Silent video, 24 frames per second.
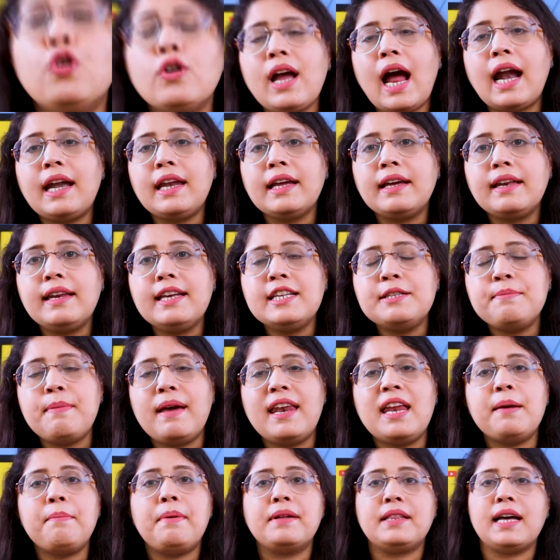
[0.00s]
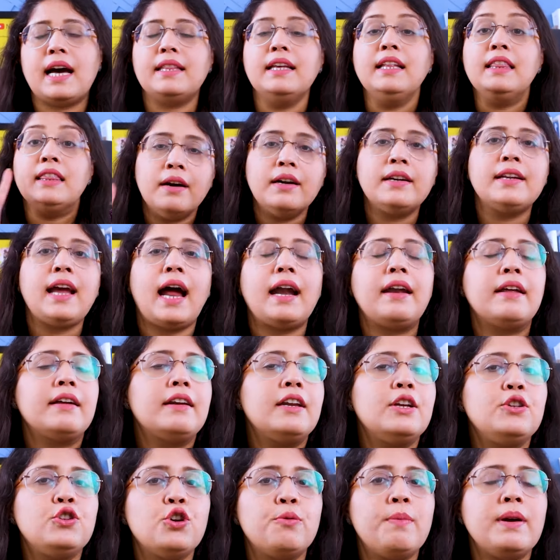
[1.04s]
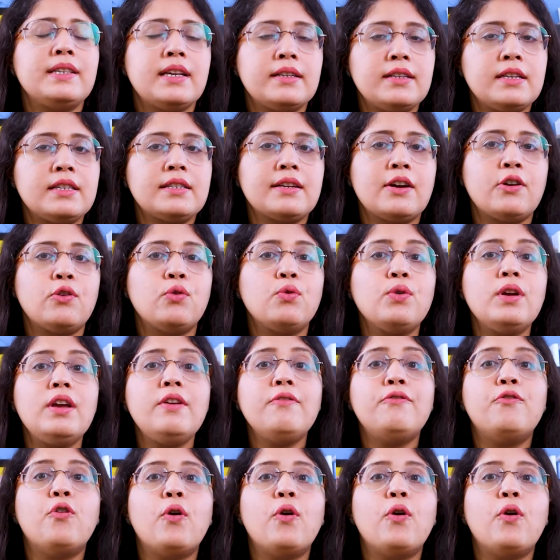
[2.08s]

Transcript: दो कैटेगरीज मैंने बता दी थर्ड कैटेगरी जो मैं सजेस्ट करूंगी